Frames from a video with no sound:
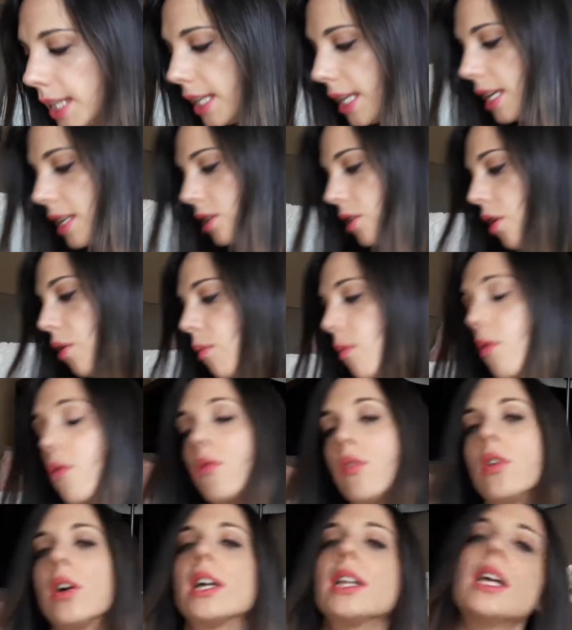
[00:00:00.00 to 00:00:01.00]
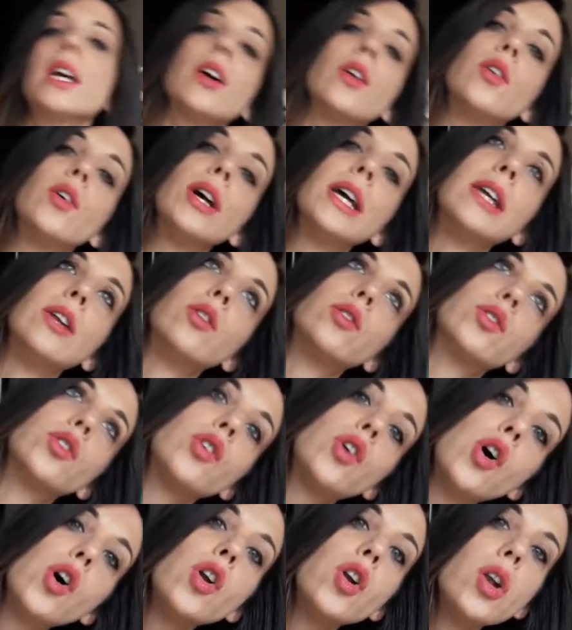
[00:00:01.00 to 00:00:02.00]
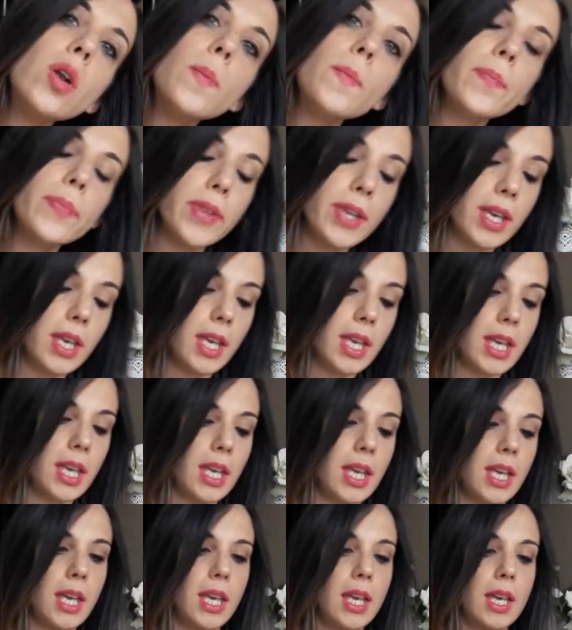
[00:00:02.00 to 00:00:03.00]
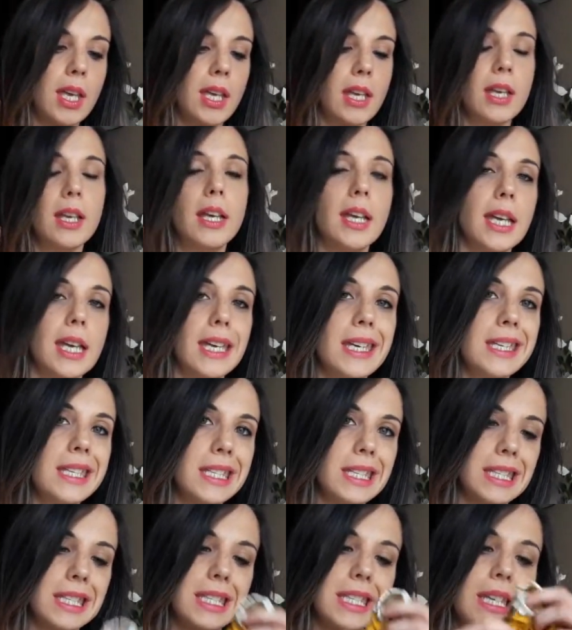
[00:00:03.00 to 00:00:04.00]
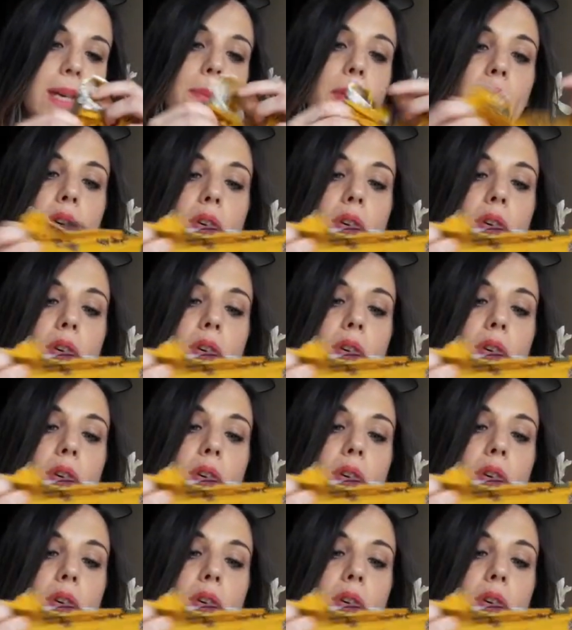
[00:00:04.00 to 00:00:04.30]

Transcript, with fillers: Y es como uno que tengo en otro hall. Este